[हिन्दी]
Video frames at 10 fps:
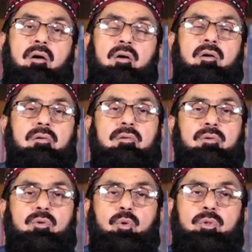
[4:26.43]
और
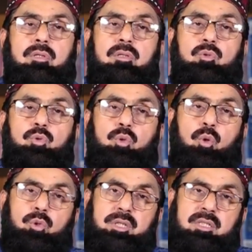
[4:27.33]
ख़ुद दूर
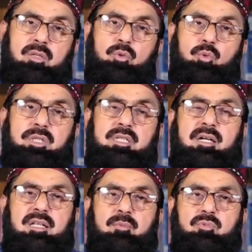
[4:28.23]
होते थे हजू सैद
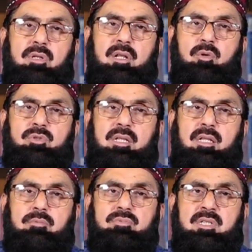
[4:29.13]
आलम
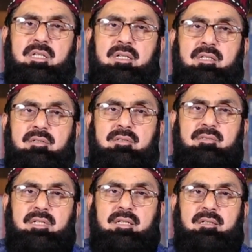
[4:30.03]
सल्लम
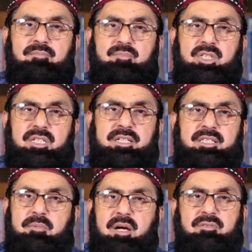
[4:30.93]
से दीनी
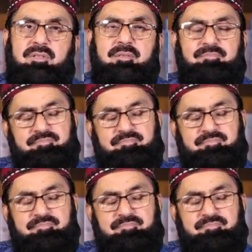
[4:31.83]
एतबार से